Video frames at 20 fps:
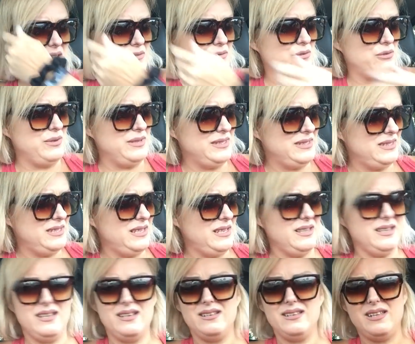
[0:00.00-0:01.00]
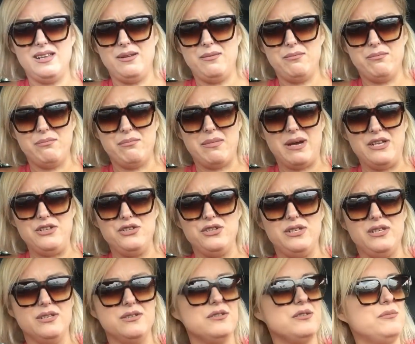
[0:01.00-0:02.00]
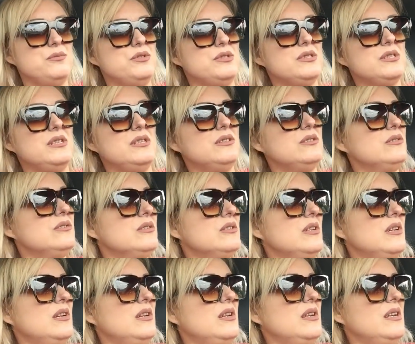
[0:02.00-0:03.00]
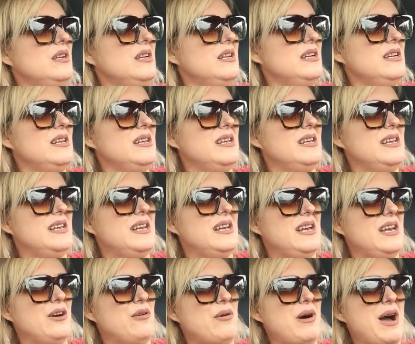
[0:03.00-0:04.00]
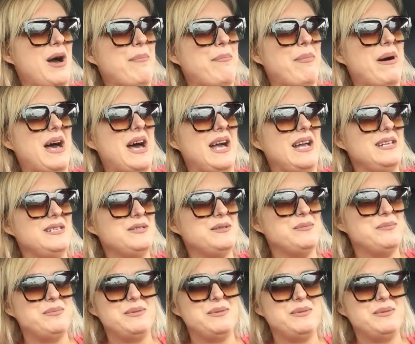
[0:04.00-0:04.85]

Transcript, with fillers: devem conhecer, que ele tem mais de 500 mil inscritos. É um rapaz